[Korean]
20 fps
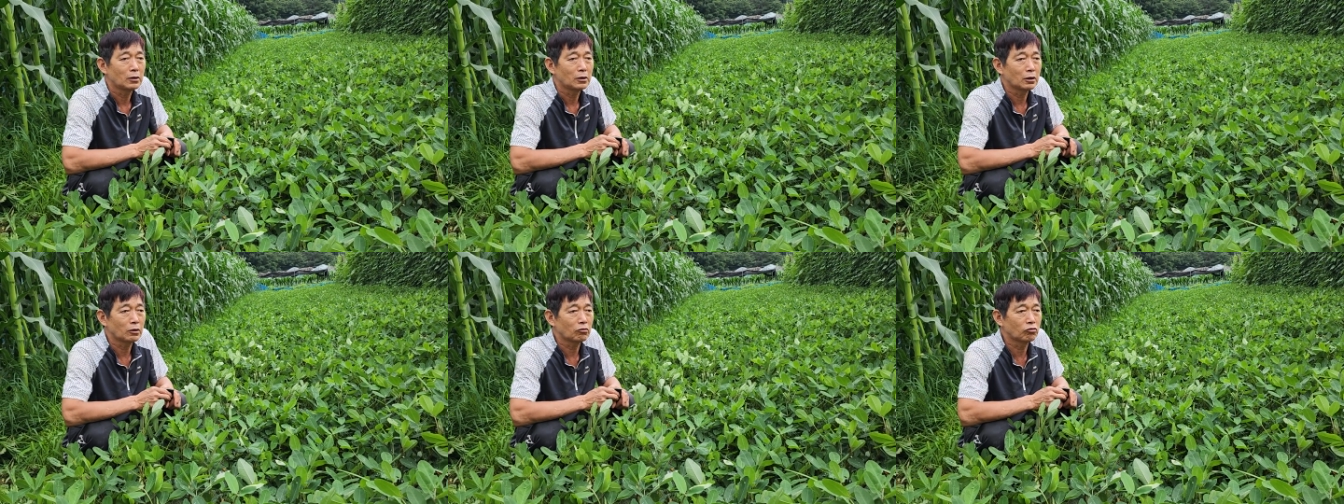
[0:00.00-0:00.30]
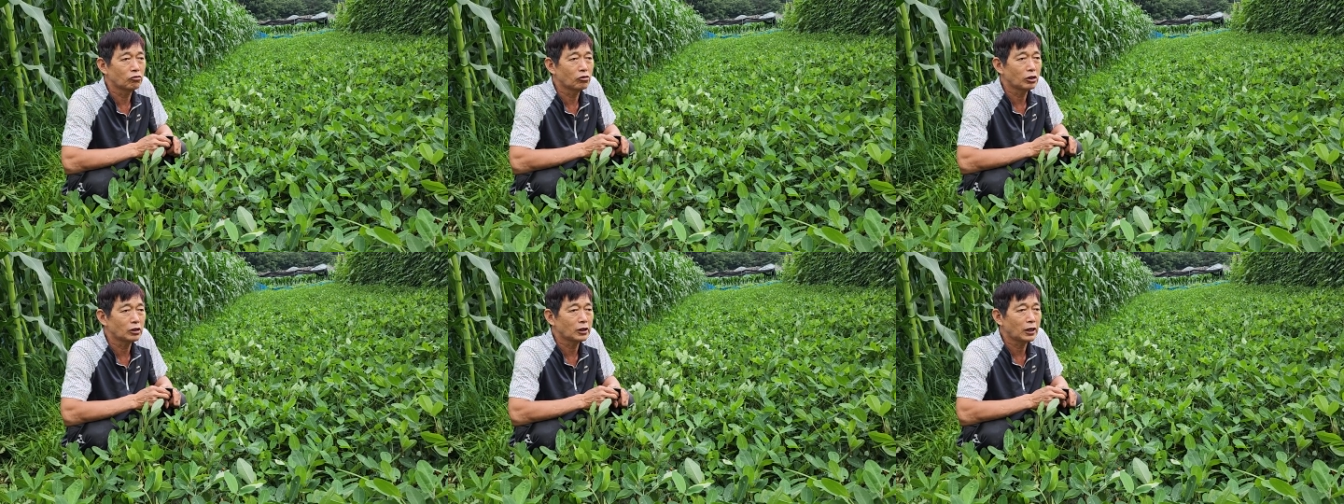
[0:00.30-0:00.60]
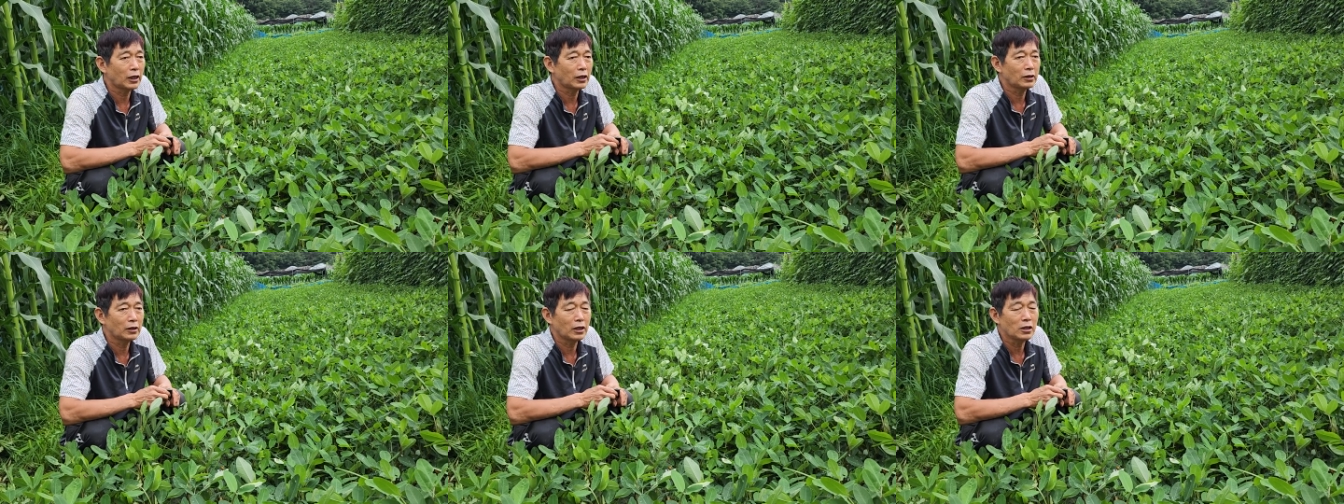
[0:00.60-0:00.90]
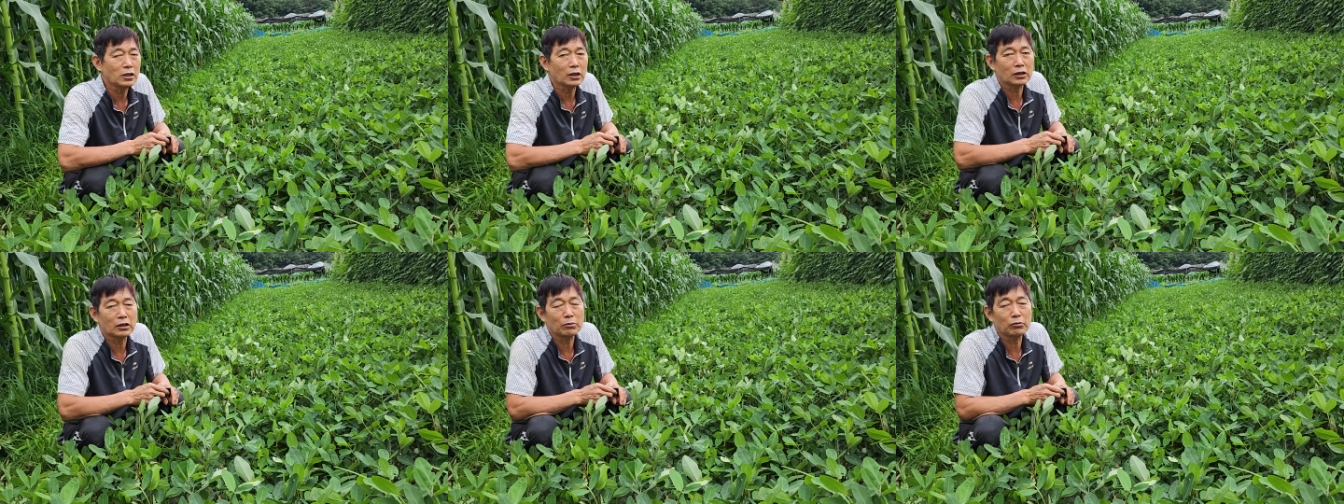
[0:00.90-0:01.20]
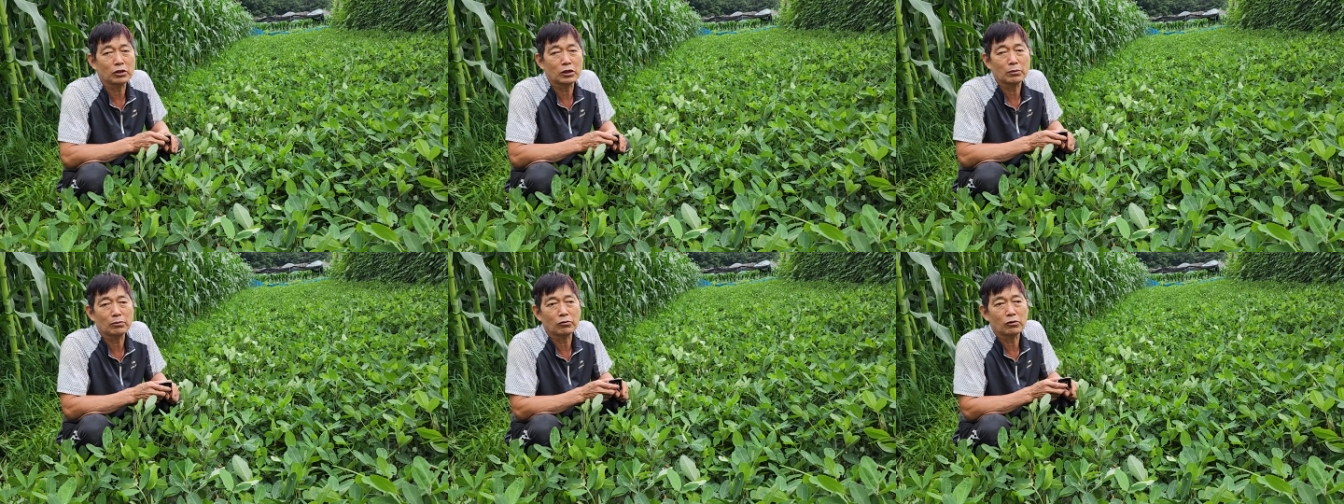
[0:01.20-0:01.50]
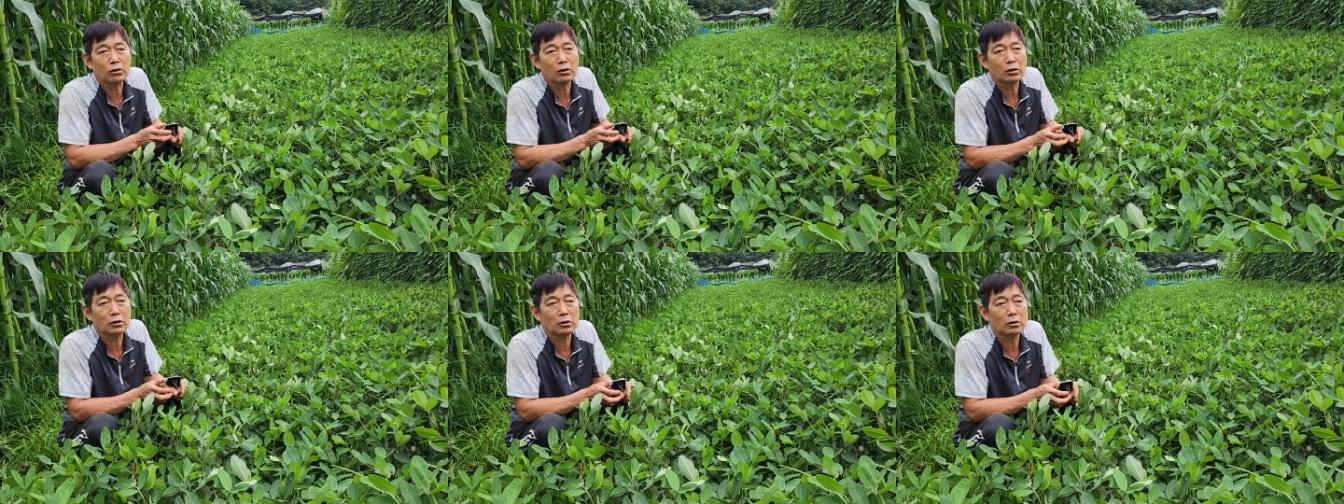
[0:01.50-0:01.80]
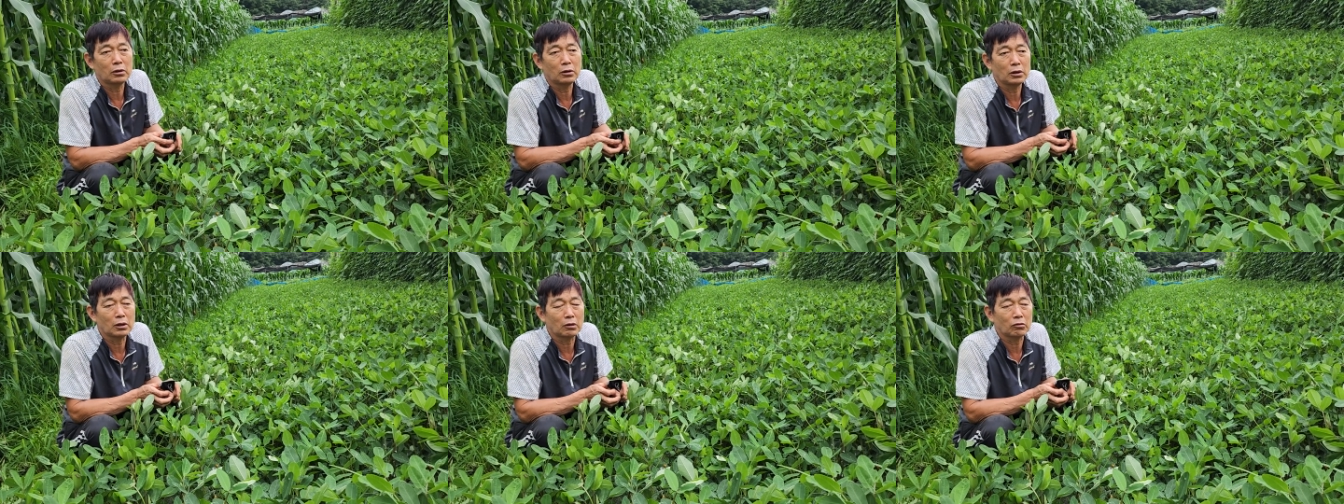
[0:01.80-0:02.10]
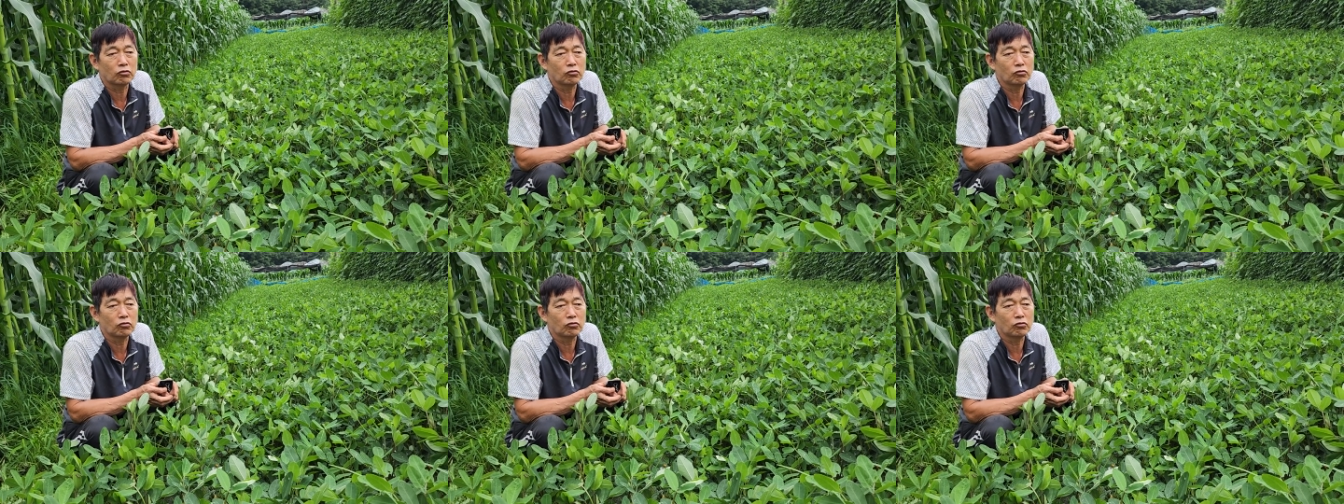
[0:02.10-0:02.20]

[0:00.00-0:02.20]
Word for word: 이제 9월달인데 일찍 심으신 분들은 이제